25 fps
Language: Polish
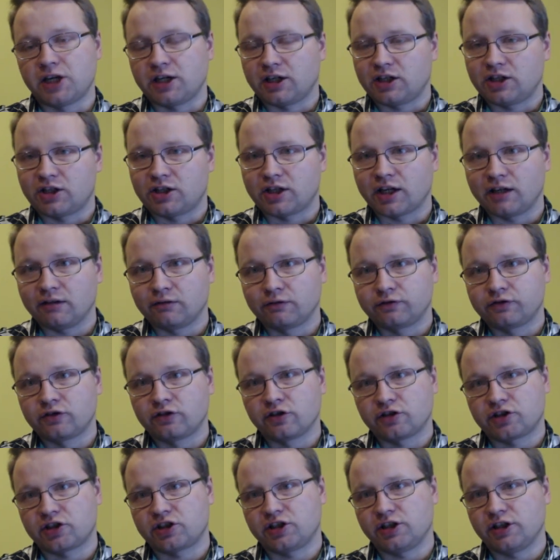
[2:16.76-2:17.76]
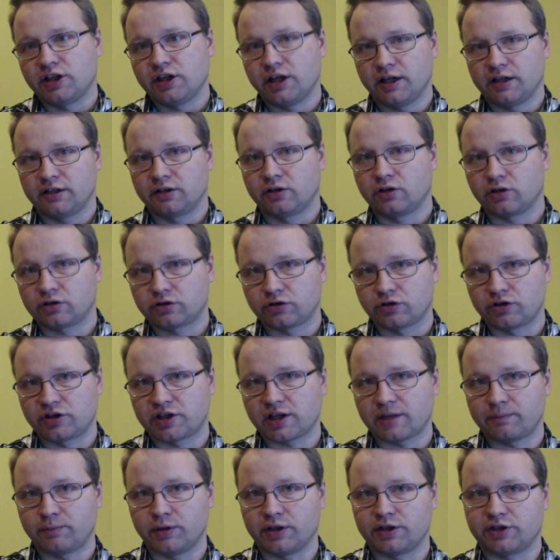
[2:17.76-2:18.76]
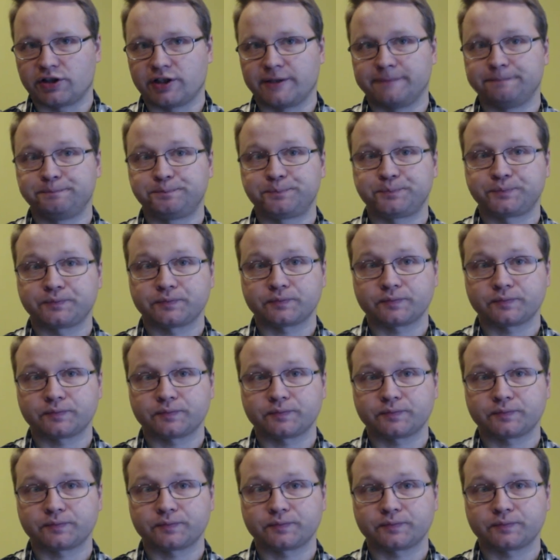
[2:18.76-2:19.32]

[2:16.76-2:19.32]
dzięki tej ufności go ktoś zabierze.